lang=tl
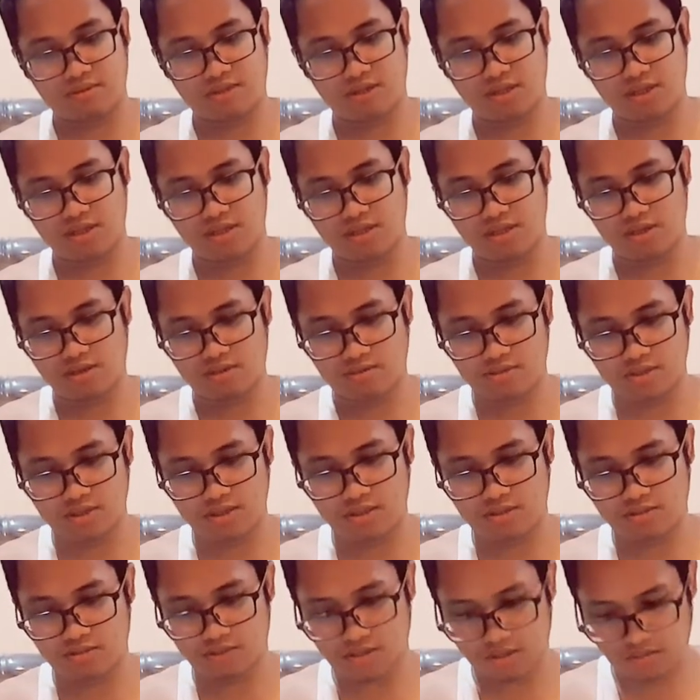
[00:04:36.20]
ayaw, hindi
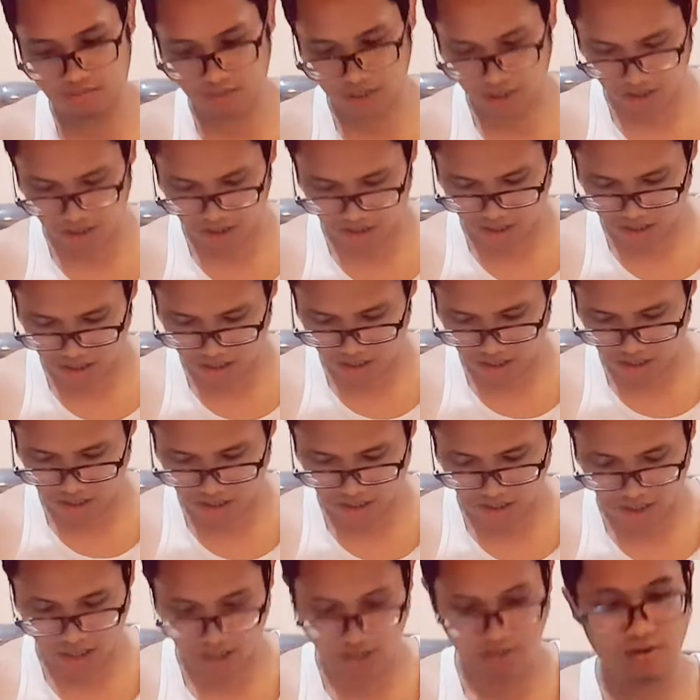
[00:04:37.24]
ko siya matanggal.
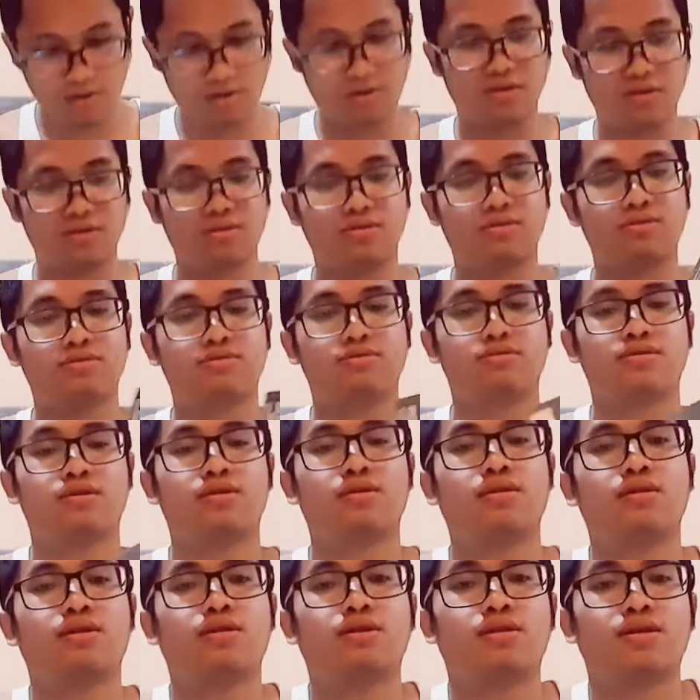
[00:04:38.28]
Ayun!
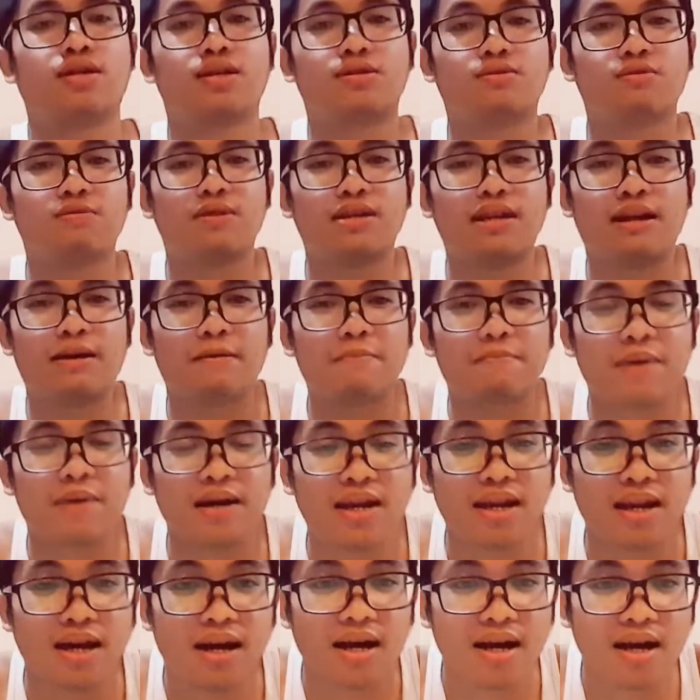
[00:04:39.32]
Ganun lang
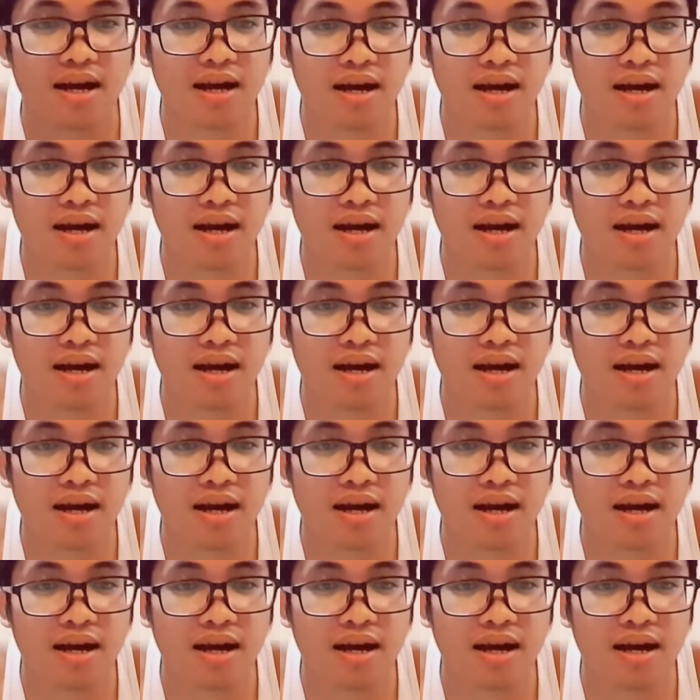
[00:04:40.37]
pala.